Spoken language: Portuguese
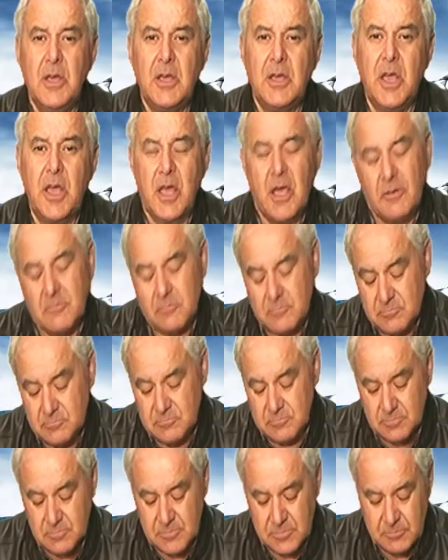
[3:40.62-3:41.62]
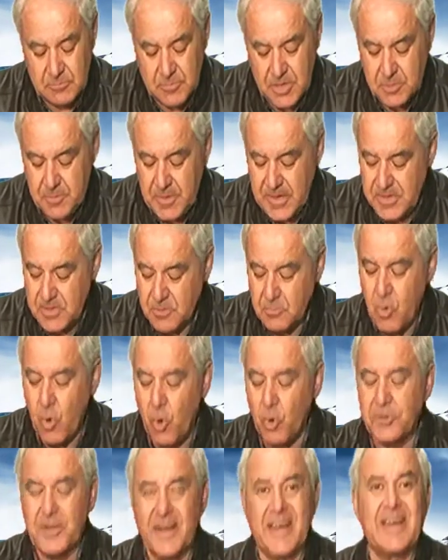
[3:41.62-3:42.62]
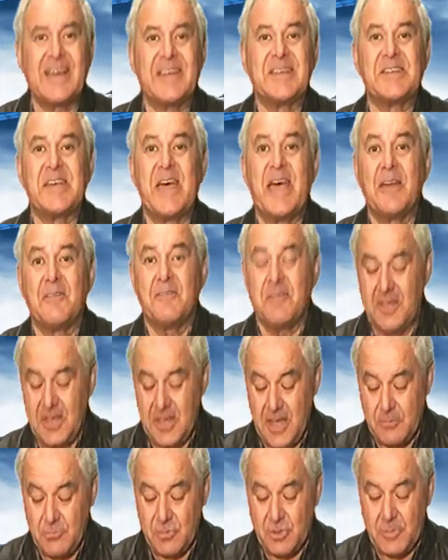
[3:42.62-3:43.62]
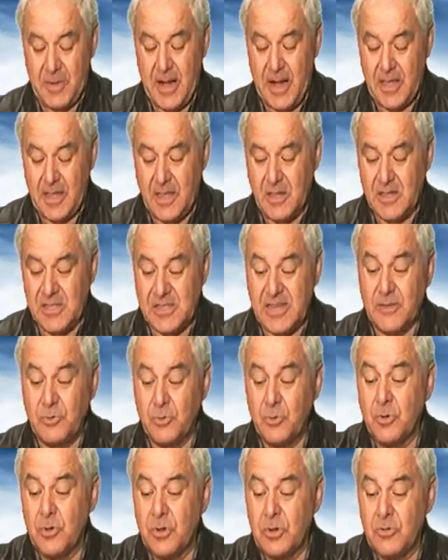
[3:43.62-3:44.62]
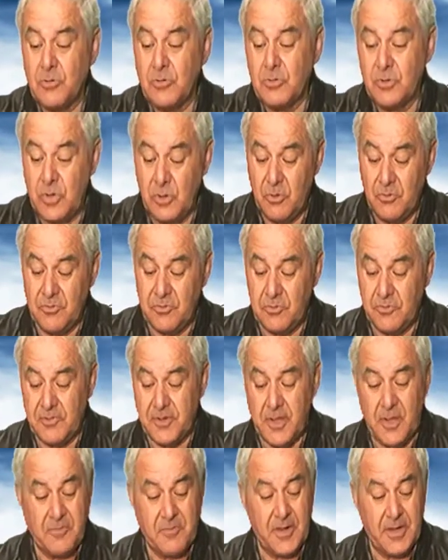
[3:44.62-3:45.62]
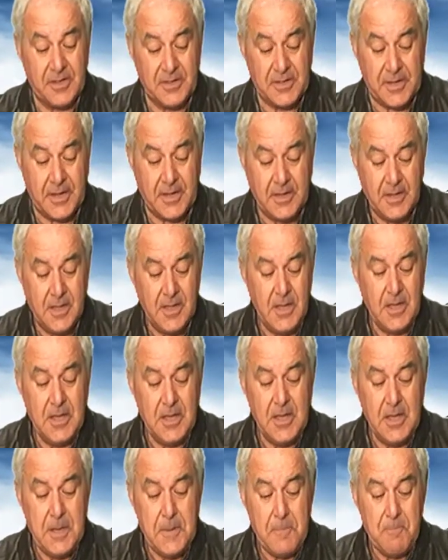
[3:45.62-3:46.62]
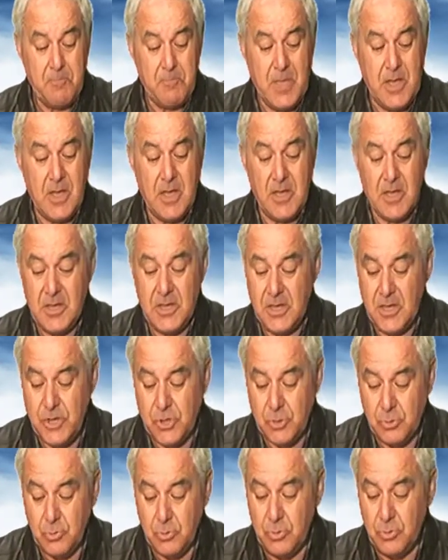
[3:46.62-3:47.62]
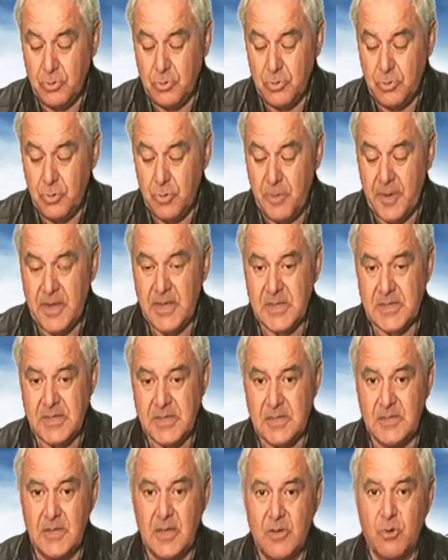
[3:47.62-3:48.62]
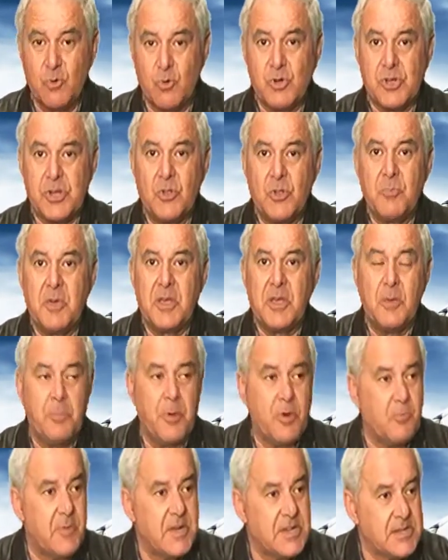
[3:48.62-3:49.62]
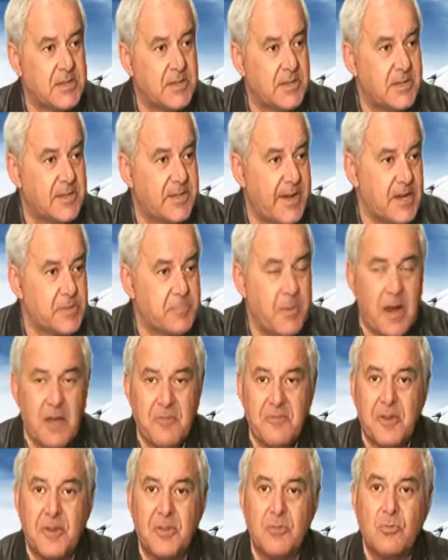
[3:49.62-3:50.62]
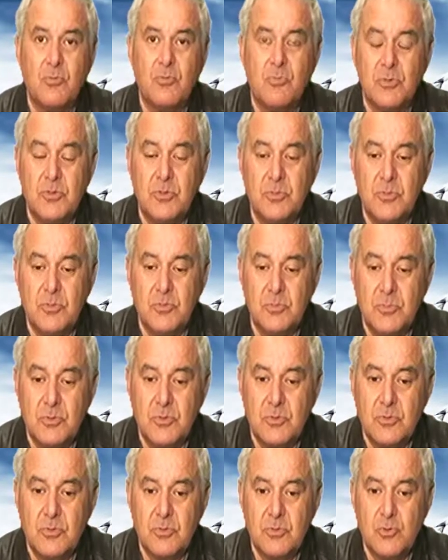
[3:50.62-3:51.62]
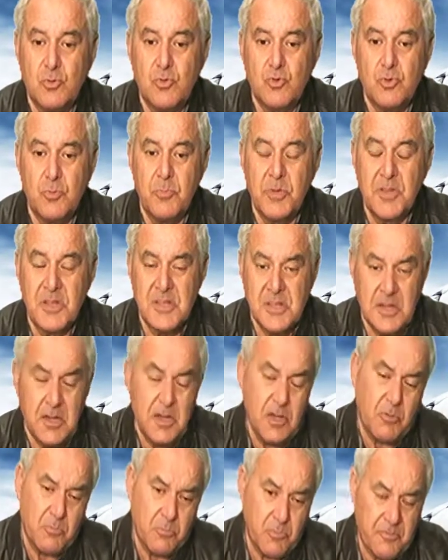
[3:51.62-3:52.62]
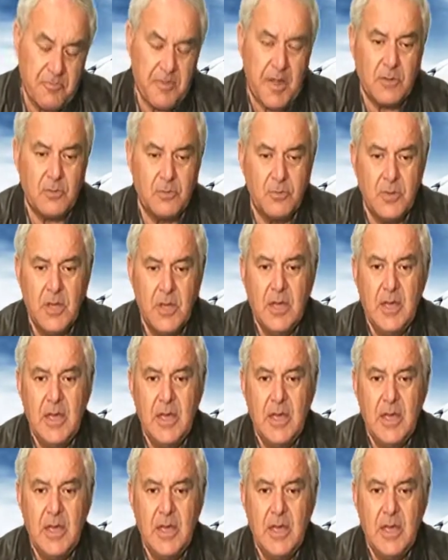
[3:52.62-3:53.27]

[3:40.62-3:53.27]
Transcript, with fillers: que é uma espécie de uma outra reserva, digamos, para aquele setor que, que o Fernando Valente tem. Eh, e isto não parece a construção de uma equipa que começa de trás para a frente, como, como se costuma dizer e como de facto